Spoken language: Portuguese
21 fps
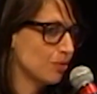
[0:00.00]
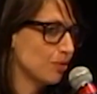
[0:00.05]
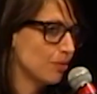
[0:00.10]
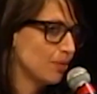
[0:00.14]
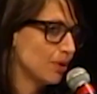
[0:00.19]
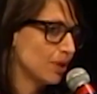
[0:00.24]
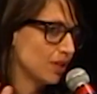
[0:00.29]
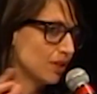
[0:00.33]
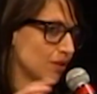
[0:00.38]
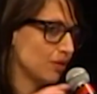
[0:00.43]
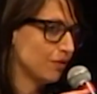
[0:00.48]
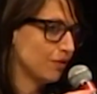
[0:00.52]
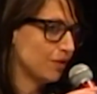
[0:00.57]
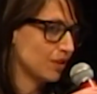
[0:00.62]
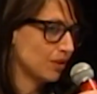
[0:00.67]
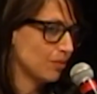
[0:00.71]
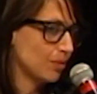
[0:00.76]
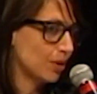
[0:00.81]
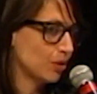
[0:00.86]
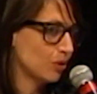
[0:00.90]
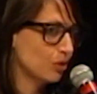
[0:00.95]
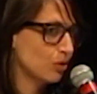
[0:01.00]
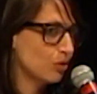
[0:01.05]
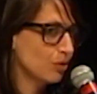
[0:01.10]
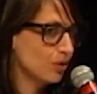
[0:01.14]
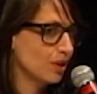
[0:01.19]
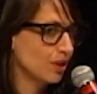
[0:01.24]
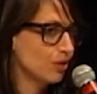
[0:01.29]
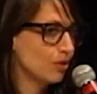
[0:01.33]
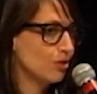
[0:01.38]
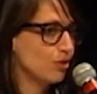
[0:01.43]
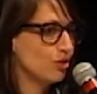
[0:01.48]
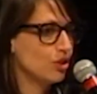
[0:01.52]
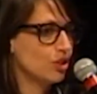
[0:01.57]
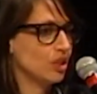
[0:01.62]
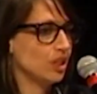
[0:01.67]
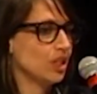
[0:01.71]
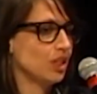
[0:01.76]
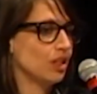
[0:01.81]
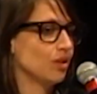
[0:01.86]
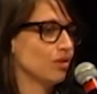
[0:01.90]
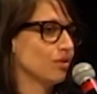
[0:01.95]
para o Brasil fazer uma consultoria no Rio de
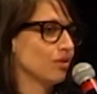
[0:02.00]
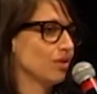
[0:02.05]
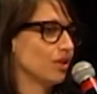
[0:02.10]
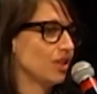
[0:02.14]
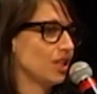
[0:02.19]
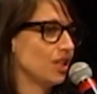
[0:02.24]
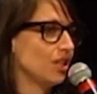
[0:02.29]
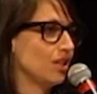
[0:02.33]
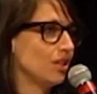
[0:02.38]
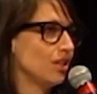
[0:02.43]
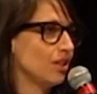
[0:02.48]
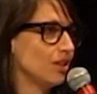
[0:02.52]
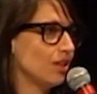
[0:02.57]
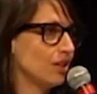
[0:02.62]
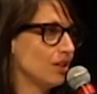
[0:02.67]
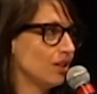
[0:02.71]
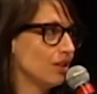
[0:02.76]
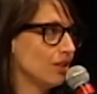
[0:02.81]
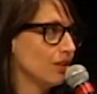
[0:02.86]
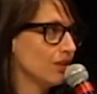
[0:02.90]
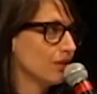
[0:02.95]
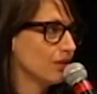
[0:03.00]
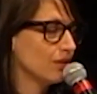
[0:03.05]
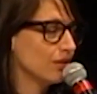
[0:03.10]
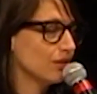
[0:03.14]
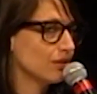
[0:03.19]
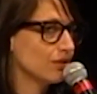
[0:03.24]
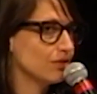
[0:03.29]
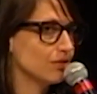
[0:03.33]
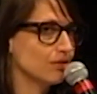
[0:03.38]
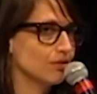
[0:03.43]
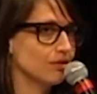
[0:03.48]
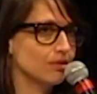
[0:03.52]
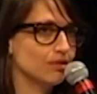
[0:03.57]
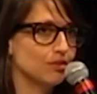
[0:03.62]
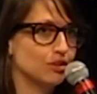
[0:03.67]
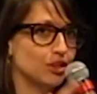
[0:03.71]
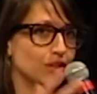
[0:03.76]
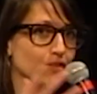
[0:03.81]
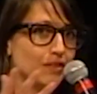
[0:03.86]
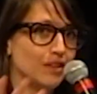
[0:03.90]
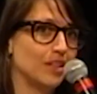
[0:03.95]
Janeiro e
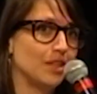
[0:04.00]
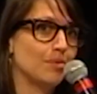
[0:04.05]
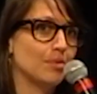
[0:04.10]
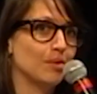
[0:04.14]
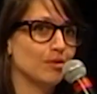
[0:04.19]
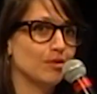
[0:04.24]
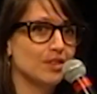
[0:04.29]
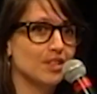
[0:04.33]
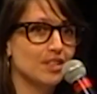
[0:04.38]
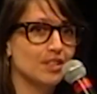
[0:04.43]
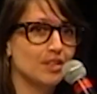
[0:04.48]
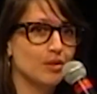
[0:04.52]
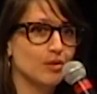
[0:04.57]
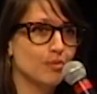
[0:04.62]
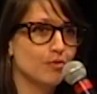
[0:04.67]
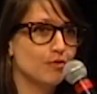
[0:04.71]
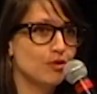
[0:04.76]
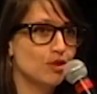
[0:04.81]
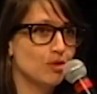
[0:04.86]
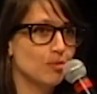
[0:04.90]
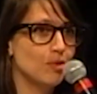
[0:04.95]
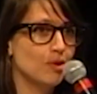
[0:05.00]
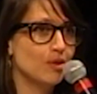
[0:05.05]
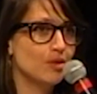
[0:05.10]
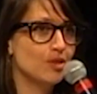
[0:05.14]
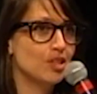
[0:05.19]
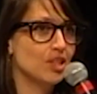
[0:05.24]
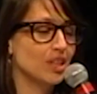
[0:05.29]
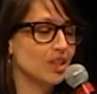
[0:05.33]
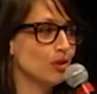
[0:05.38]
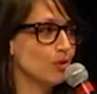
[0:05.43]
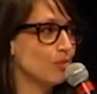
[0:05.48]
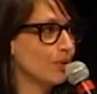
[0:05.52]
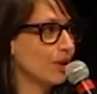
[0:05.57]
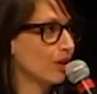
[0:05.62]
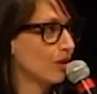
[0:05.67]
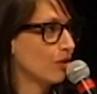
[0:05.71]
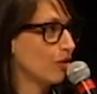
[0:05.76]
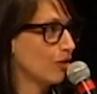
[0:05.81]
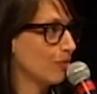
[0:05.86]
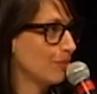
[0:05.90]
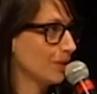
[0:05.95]
eu já falei para vocês que eu amo futebol. Eu tinha ido para a
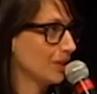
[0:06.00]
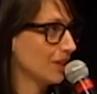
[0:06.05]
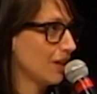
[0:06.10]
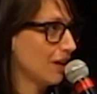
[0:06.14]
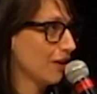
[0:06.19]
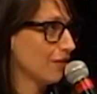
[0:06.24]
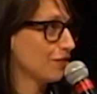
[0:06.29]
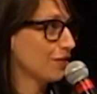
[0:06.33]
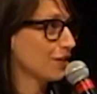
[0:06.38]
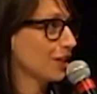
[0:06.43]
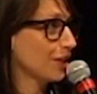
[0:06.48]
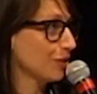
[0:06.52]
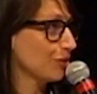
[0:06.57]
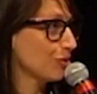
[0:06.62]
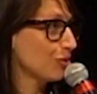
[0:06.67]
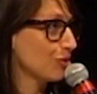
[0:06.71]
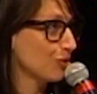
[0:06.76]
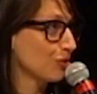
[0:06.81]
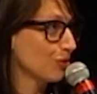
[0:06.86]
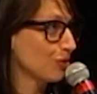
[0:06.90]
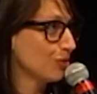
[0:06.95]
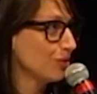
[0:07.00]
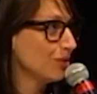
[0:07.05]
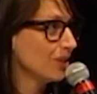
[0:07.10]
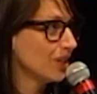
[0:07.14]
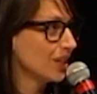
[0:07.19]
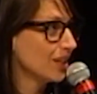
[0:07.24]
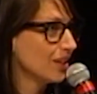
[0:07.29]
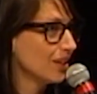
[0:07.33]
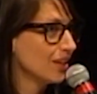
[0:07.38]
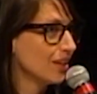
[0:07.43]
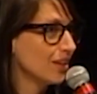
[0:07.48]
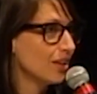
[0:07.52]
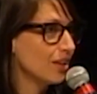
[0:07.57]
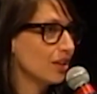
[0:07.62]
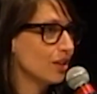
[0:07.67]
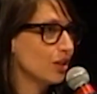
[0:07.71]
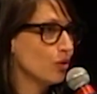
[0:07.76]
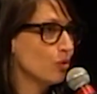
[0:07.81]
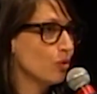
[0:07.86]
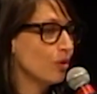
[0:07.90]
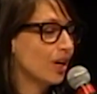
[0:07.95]
Copa da África do Sul
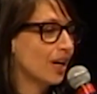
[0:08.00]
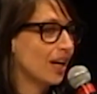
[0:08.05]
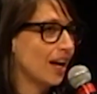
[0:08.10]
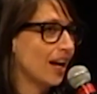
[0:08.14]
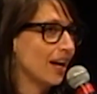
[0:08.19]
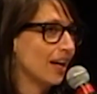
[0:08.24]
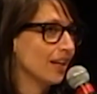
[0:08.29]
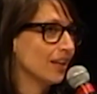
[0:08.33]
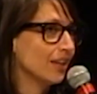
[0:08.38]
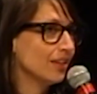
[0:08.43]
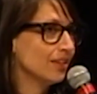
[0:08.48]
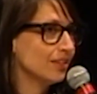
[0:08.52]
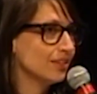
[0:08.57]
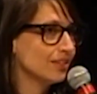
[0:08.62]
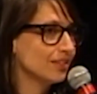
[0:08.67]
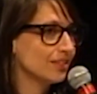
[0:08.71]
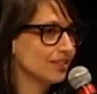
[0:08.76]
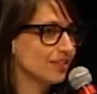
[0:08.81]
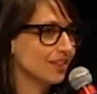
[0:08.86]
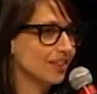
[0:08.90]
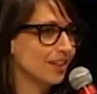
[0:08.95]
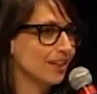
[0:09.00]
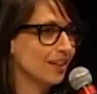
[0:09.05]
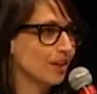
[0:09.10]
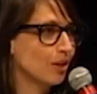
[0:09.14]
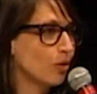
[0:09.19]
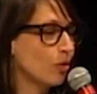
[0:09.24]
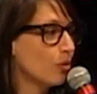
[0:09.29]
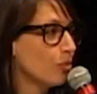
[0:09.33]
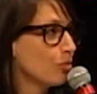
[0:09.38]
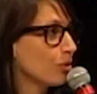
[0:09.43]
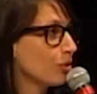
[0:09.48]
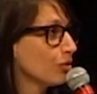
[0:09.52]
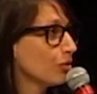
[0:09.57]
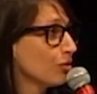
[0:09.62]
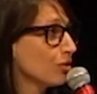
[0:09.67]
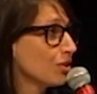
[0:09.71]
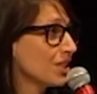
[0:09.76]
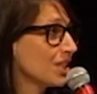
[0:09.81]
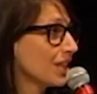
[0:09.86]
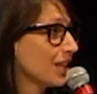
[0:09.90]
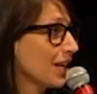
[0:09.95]
e um cara é, comprou
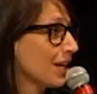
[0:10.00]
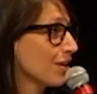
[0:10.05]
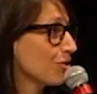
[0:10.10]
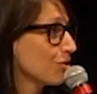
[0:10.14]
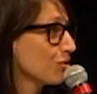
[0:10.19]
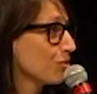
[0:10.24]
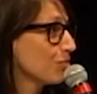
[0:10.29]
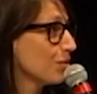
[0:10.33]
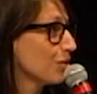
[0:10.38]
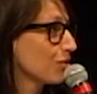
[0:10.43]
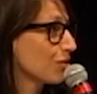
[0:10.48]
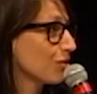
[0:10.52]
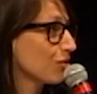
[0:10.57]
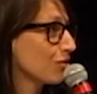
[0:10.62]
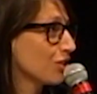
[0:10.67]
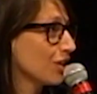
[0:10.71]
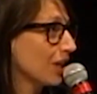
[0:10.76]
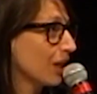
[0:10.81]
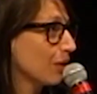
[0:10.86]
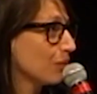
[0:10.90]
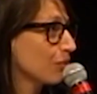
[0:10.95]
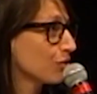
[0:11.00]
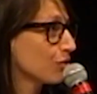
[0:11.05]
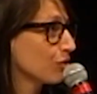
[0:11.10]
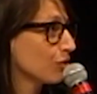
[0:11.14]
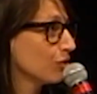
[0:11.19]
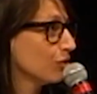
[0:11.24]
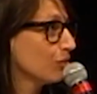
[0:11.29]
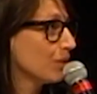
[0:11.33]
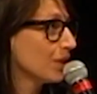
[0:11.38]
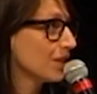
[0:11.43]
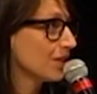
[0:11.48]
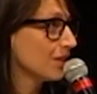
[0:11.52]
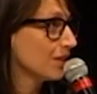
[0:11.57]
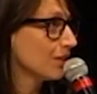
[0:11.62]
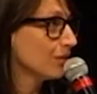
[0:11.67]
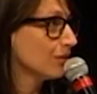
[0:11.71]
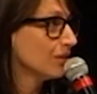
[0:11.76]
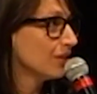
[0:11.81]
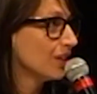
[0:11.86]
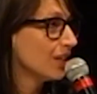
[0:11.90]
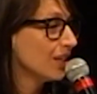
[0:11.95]
dois ingressos meus que eu tinha lá para o jogo do
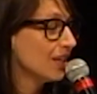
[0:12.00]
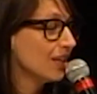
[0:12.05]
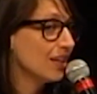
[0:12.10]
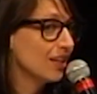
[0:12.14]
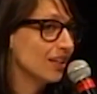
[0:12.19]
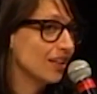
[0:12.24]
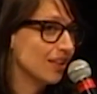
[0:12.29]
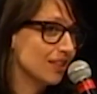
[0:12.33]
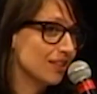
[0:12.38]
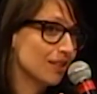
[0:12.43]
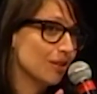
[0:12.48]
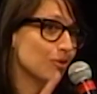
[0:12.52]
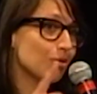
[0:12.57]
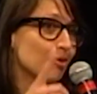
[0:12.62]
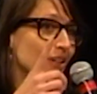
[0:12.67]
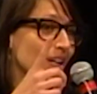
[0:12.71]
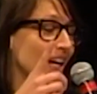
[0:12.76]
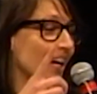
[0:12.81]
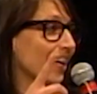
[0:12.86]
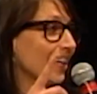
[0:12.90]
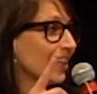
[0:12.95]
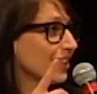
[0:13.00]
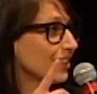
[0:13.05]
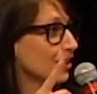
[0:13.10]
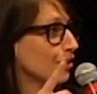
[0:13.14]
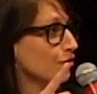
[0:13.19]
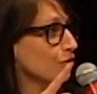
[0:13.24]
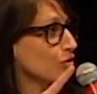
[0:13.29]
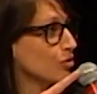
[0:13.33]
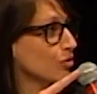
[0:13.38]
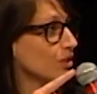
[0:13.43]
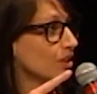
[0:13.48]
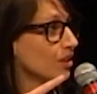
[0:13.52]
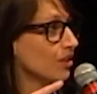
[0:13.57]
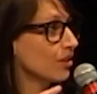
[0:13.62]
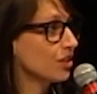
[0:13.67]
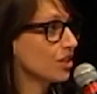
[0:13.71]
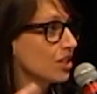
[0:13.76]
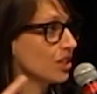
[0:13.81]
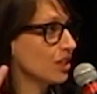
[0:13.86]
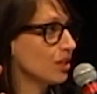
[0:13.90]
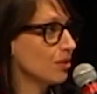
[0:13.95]
Brasil esse era o cara que estava ajudando
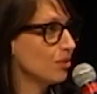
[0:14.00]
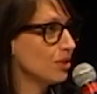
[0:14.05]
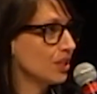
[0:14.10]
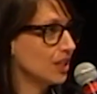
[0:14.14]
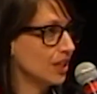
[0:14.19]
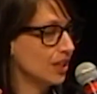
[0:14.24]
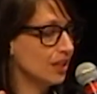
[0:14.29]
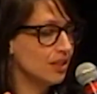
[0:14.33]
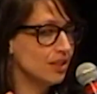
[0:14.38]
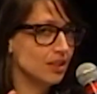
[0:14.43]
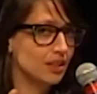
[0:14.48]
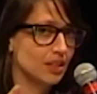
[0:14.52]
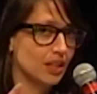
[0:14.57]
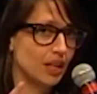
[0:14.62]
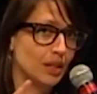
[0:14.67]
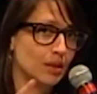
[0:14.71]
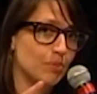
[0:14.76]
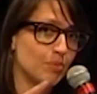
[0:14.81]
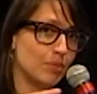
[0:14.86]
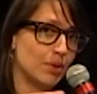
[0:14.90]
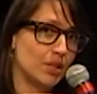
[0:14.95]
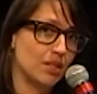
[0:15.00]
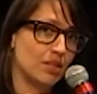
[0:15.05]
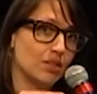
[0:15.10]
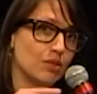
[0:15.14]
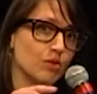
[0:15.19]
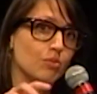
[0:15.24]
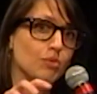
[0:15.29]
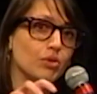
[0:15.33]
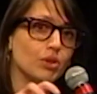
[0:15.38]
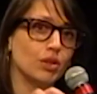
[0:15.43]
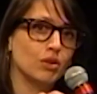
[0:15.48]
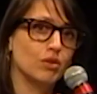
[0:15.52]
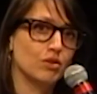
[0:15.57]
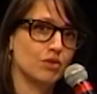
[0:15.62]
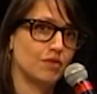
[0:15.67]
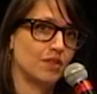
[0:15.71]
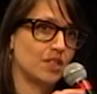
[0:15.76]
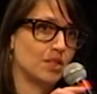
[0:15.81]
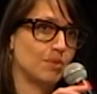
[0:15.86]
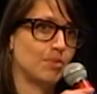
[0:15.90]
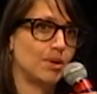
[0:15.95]
a Shipstead, que é a empresa, o Bom
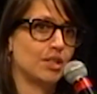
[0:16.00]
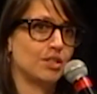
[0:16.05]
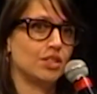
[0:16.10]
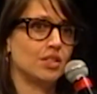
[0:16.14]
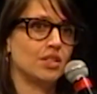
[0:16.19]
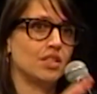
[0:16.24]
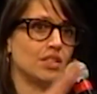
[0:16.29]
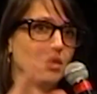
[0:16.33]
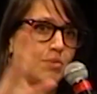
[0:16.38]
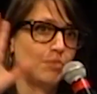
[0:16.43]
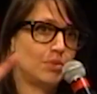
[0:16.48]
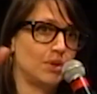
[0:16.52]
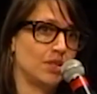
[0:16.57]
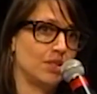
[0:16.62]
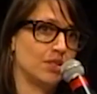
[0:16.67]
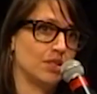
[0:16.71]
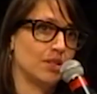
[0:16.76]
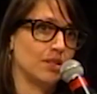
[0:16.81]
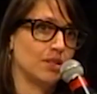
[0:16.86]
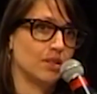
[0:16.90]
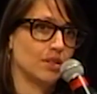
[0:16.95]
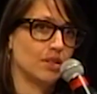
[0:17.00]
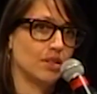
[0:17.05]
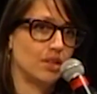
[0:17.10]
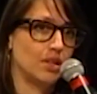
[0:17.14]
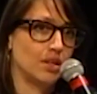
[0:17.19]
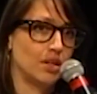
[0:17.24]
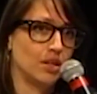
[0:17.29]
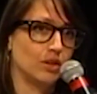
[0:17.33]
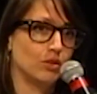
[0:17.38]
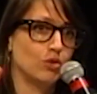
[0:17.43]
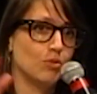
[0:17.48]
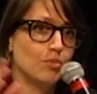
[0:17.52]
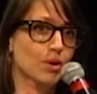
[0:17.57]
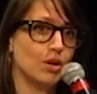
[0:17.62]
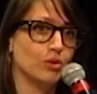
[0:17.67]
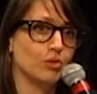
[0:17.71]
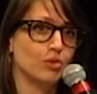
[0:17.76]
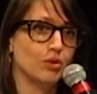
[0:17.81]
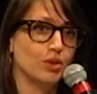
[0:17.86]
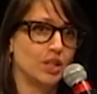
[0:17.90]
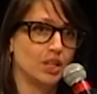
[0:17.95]
Negócio faz parte dessa empresa é,
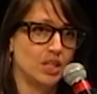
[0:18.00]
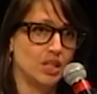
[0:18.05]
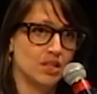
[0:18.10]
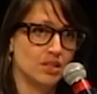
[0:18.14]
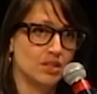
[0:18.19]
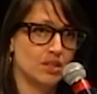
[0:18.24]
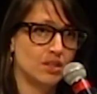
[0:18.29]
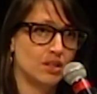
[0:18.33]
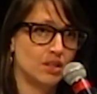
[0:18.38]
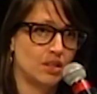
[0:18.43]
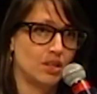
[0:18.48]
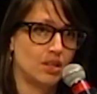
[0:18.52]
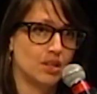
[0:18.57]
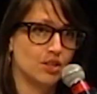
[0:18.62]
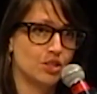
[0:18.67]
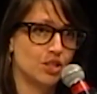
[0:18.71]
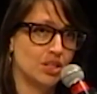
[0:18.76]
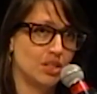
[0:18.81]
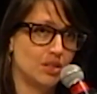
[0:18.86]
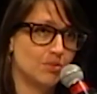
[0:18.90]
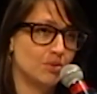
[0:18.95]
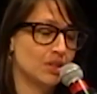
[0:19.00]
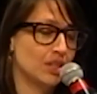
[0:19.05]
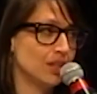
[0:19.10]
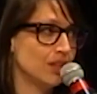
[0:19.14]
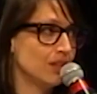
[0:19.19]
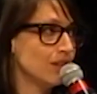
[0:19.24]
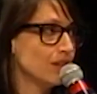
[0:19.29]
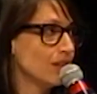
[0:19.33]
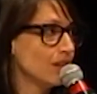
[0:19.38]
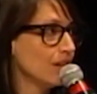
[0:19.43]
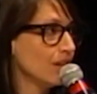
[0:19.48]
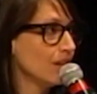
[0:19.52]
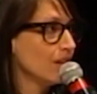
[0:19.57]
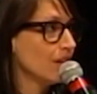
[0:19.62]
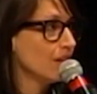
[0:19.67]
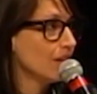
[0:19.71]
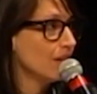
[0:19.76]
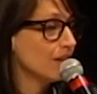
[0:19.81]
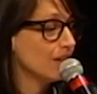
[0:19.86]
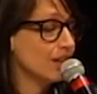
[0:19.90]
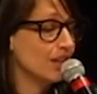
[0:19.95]
global norueguesa, que é a Shipstead.
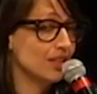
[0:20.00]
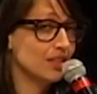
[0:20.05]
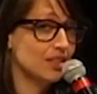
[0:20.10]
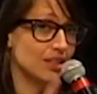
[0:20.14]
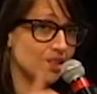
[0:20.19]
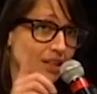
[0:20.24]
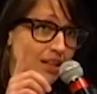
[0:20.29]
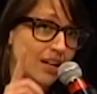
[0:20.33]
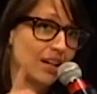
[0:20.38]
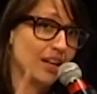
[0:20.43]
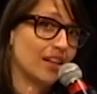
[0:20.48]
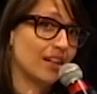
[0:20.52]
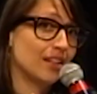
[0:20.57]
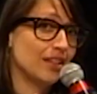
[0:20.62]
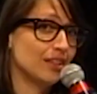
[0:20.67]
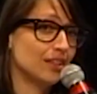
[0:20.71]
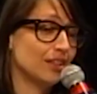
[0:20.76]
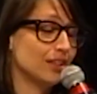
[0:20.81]
Esse cara